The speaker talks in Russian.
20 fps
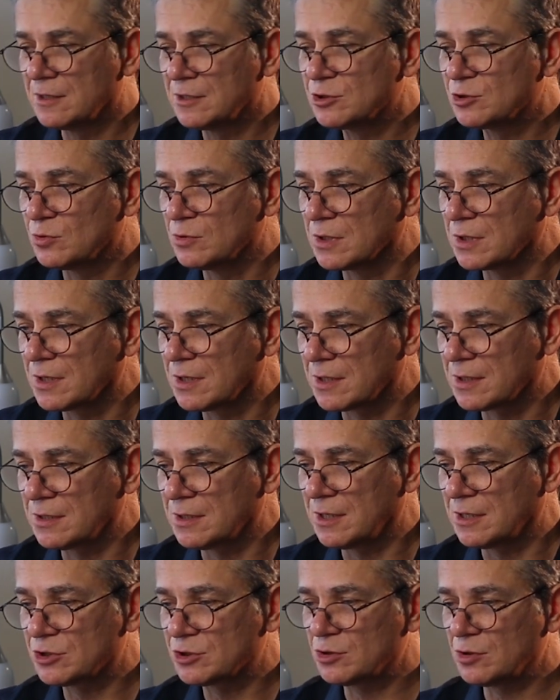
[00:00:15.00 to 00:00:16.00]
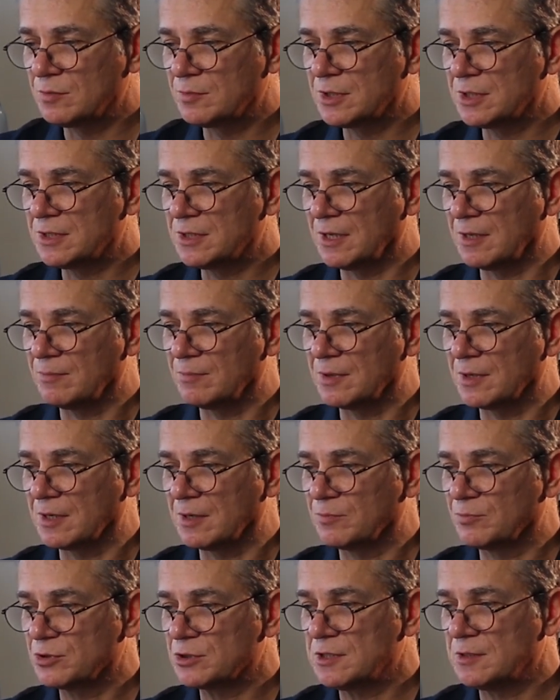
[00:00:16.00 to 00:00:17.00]
рисунок карандашом и
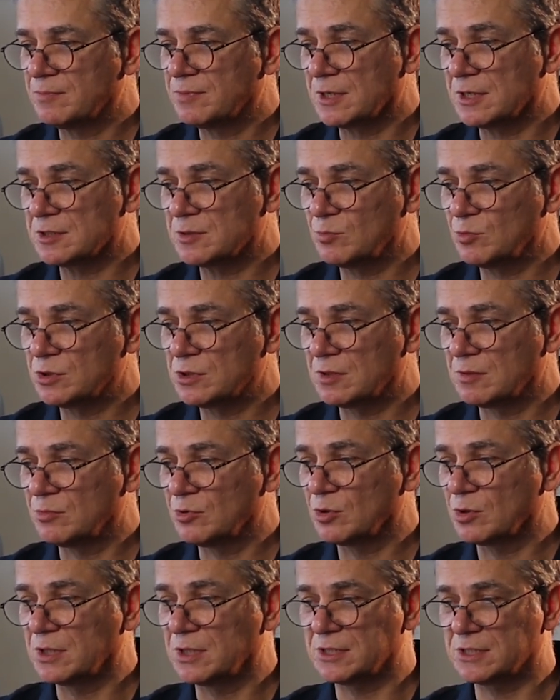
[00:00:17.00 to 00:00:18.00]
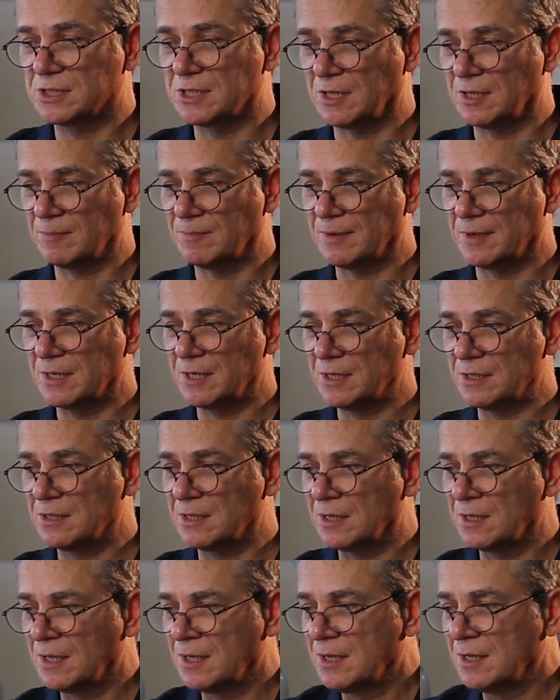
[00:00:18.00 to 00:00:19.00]
темперы. После просмотра многое стало
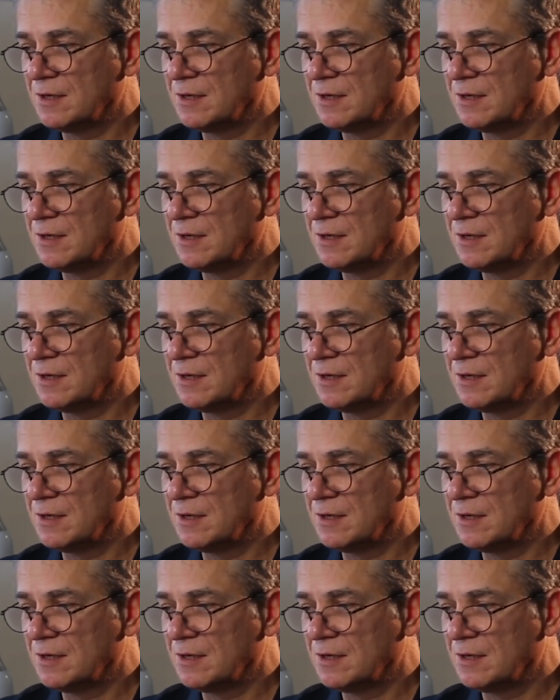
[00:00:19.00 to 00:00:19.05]
понятно.